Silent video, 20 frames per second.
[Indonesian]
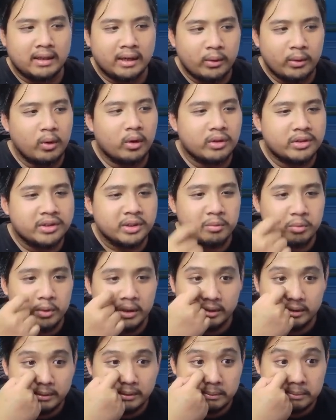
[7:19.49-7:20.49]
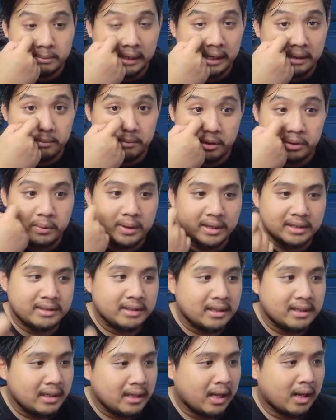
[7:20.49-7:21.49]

Kayak gue harus nge-build mereka berdua sih ya.